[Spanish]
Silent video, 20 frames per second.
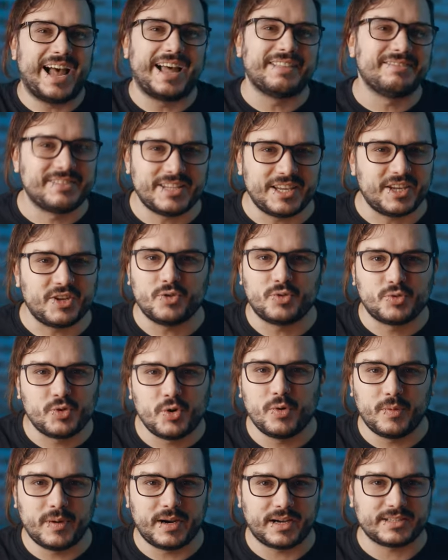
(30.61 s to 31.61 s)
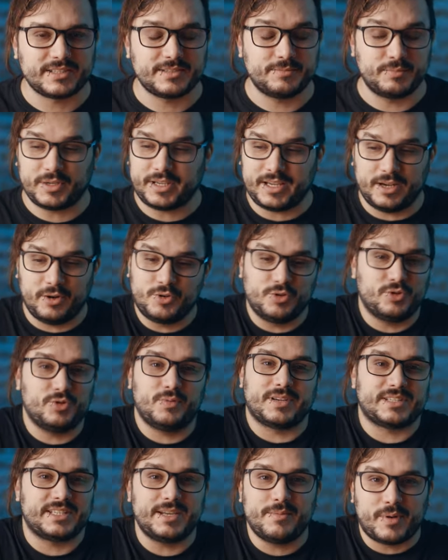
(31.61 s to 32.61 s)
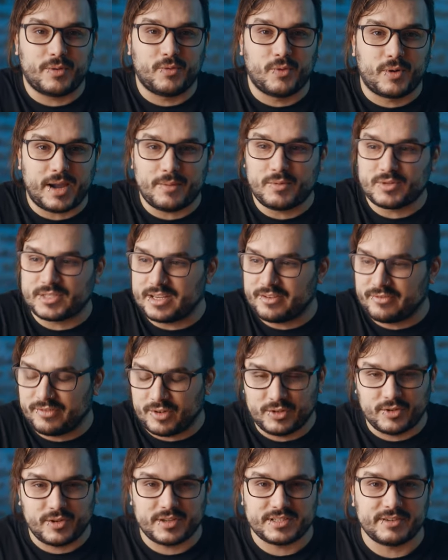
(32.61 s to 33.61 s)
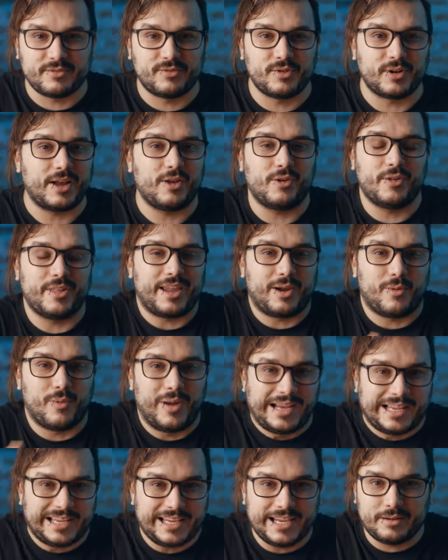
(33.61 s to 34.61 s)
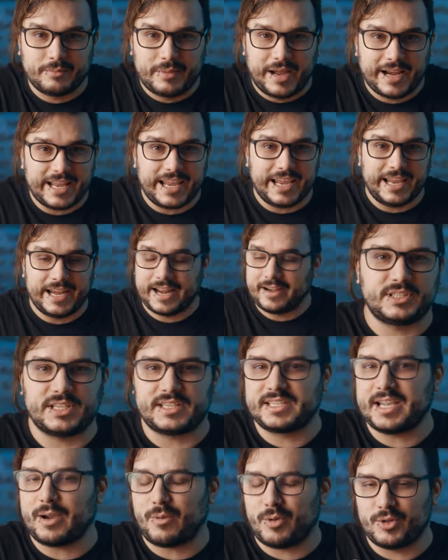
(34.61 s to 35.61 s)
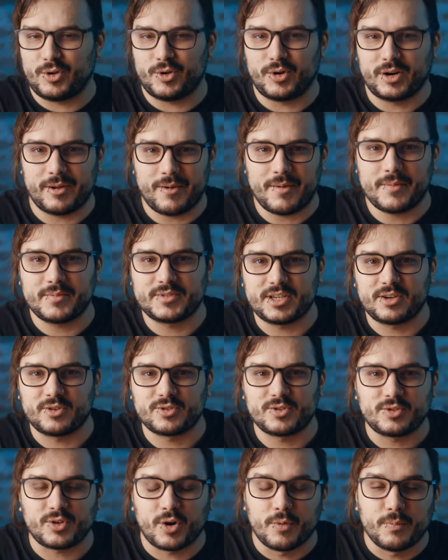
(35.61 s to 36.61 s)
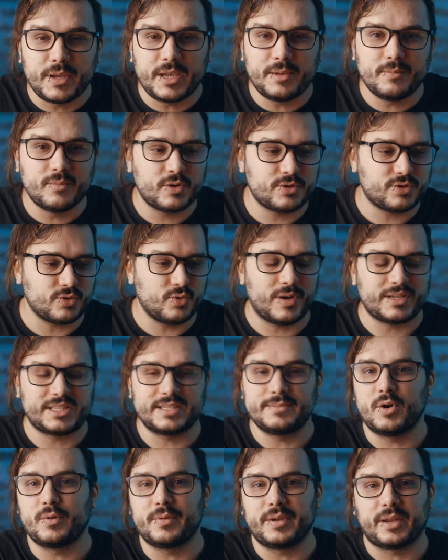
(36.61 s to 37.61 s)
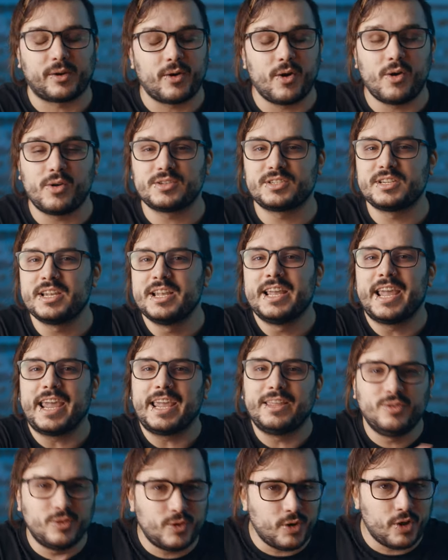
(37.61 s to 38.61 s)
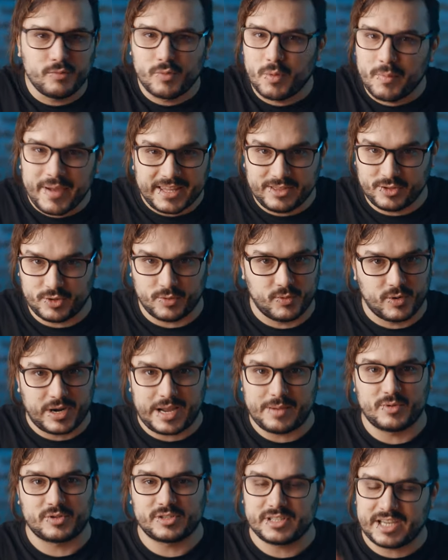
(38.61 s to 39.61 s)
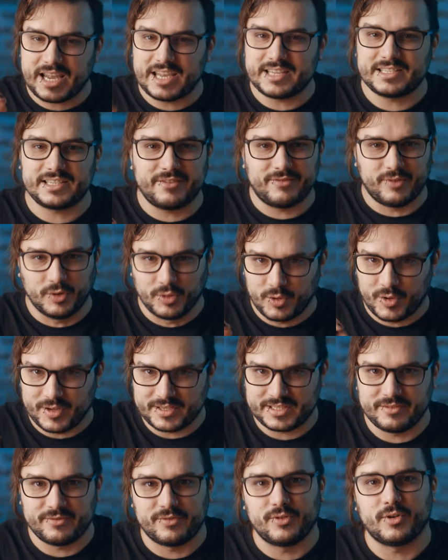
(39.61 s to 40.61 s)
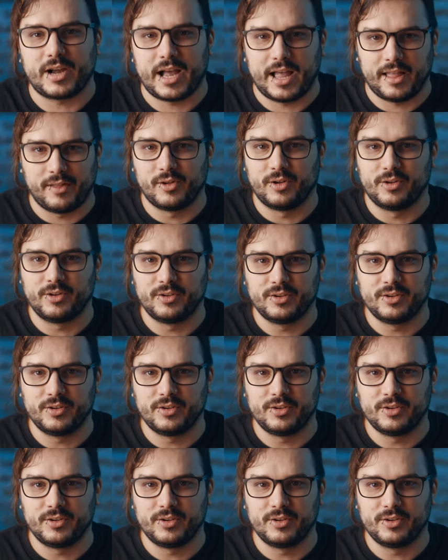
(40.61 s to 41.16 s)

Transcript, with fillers: anti-youtubers, porque los youtubers siempre buscamos el fondo desenfocado de cualquier manera, ya sea cuando nos grabamos a nosotros mismos o hacemos b-rolls, en todo momento buscamos ese fondo desenfocado.